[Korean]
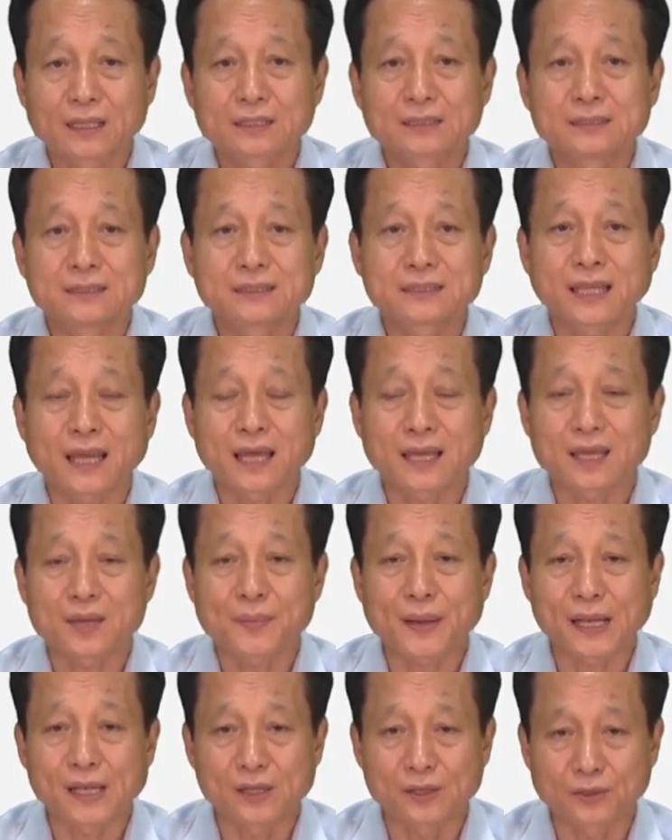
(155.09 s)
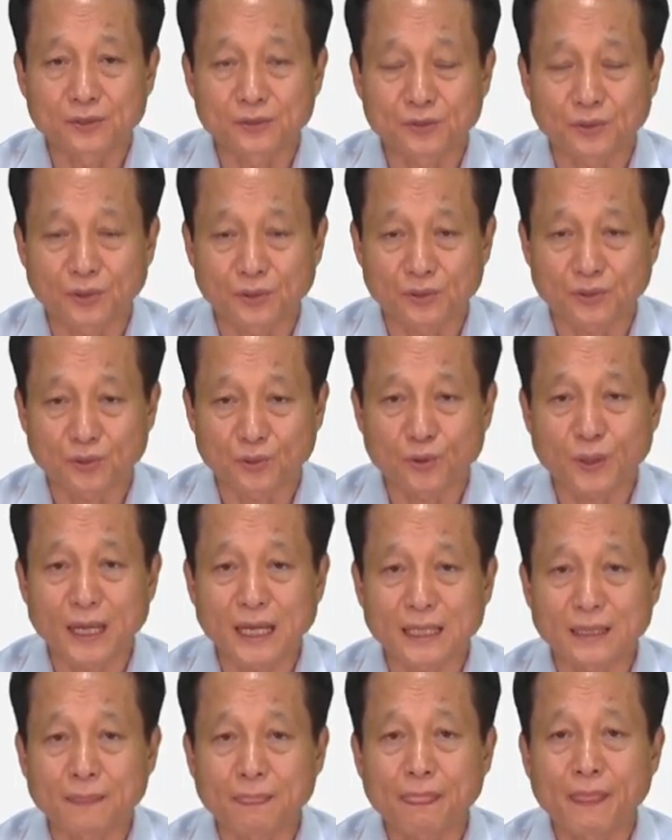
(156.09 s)
그 대기 발령도
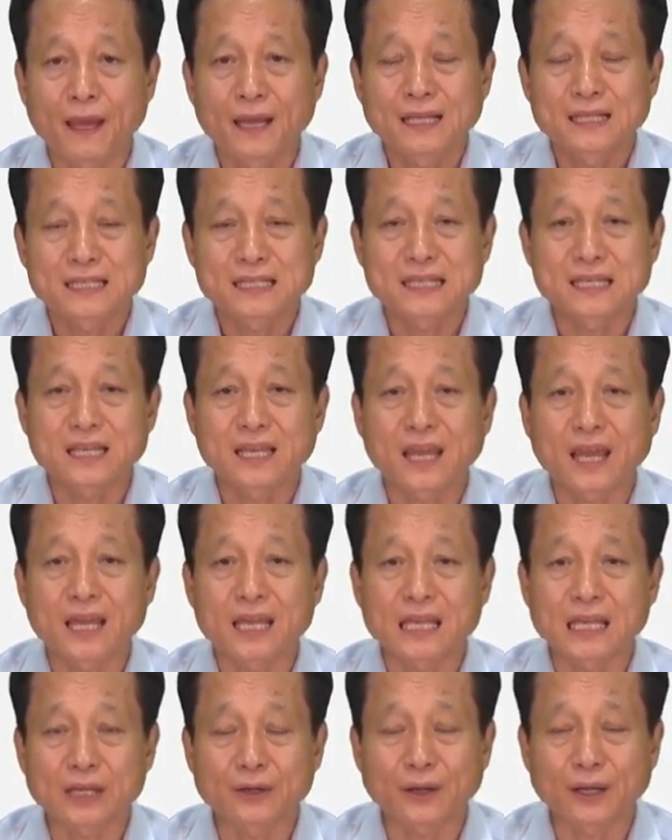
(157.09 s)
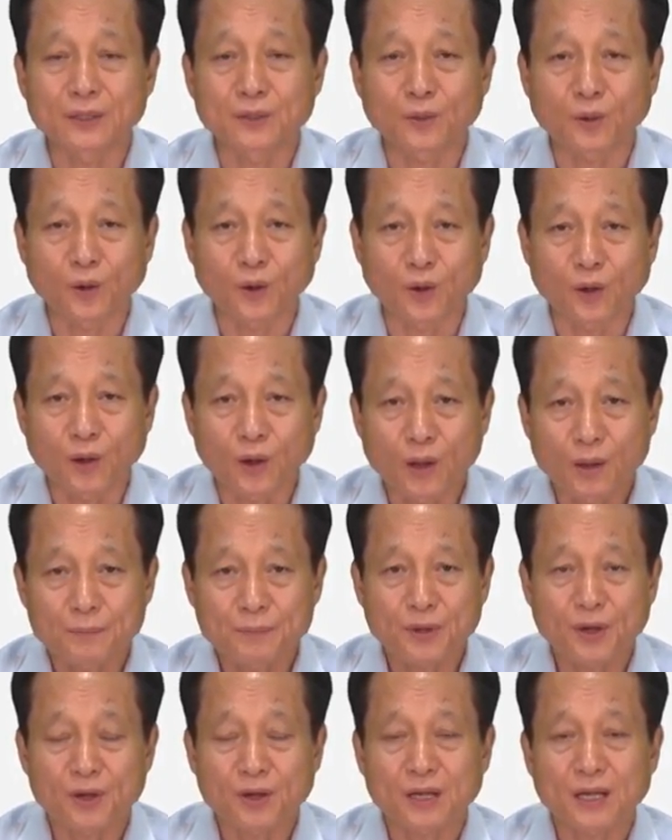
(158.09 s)
또한 징계의 일환으로
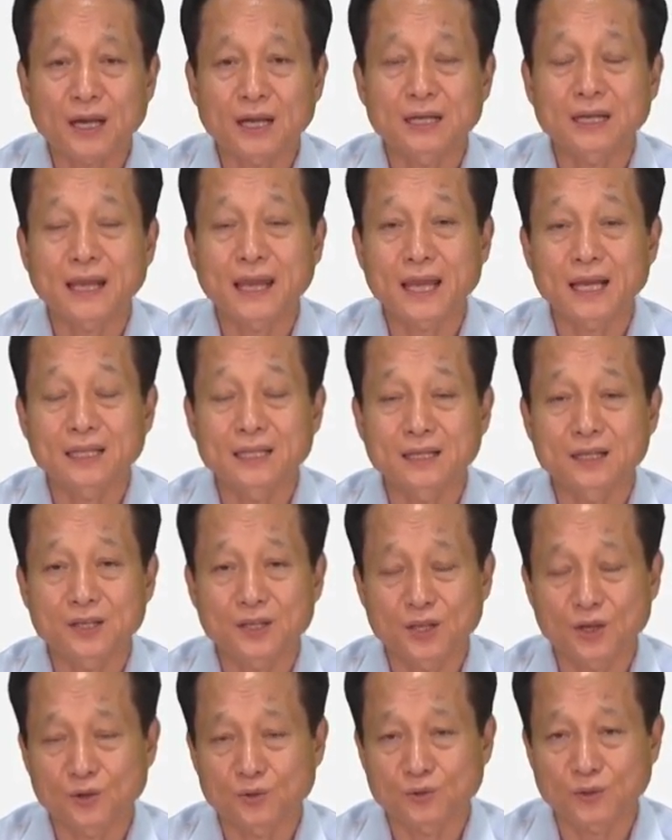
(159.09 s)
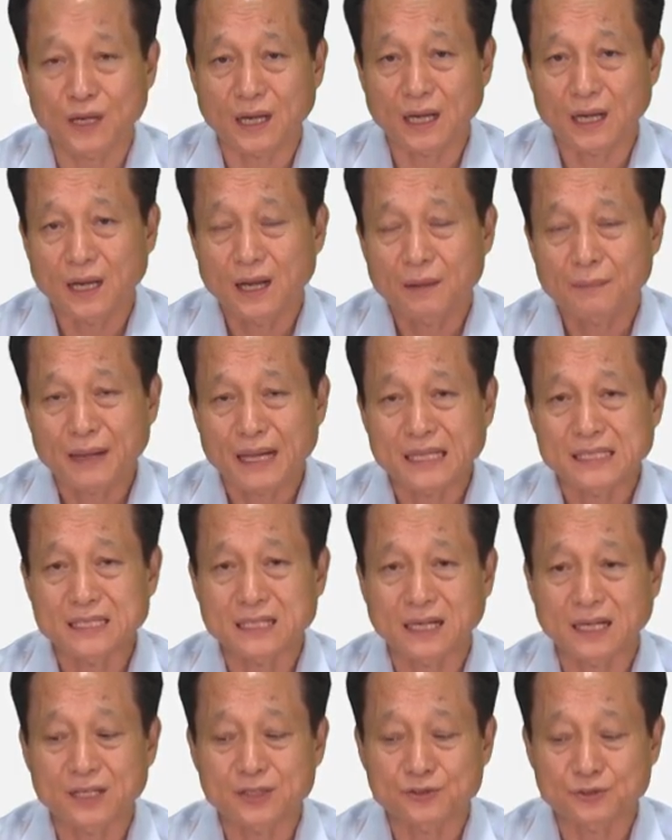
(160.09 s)
평가를 해야 되는 경우가
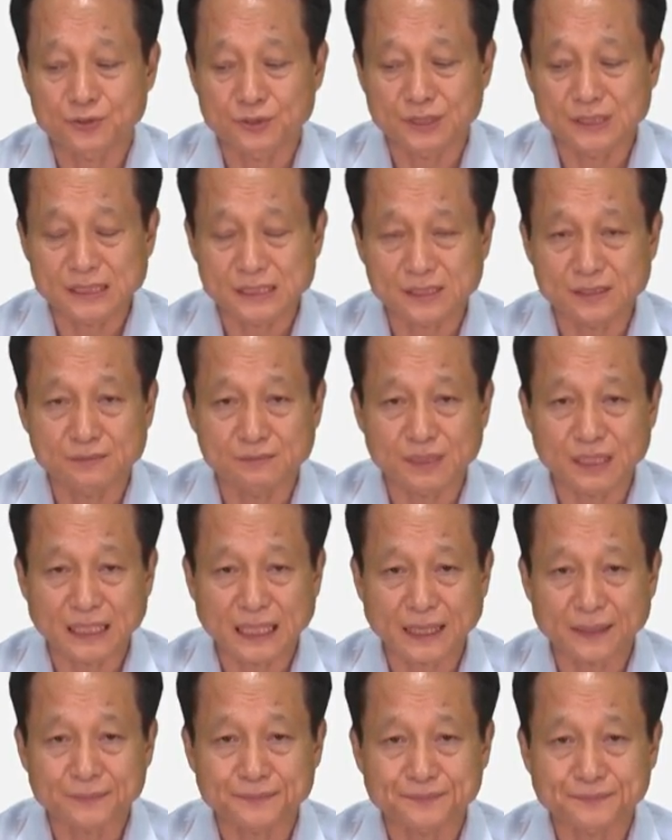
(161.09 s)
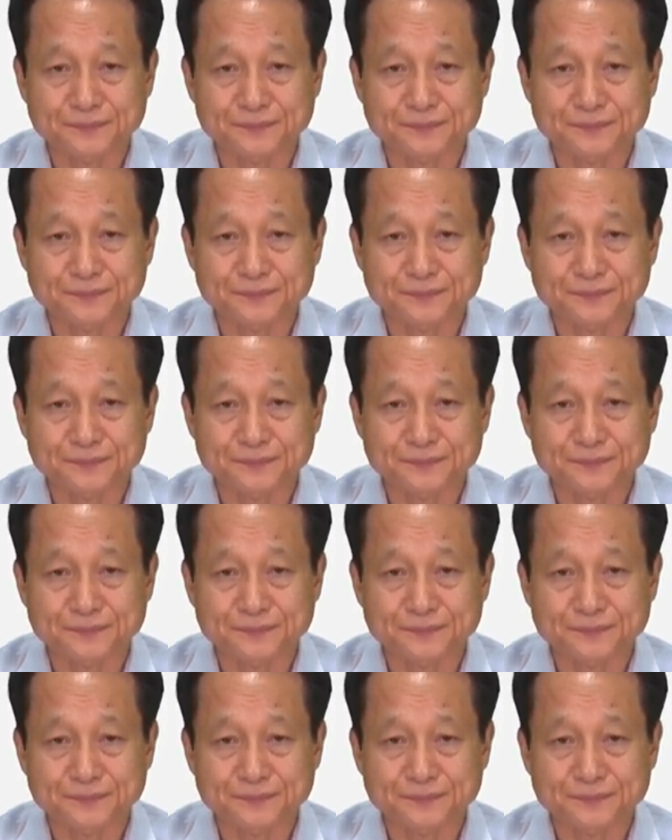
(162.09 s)
발생할 수는 있습니다.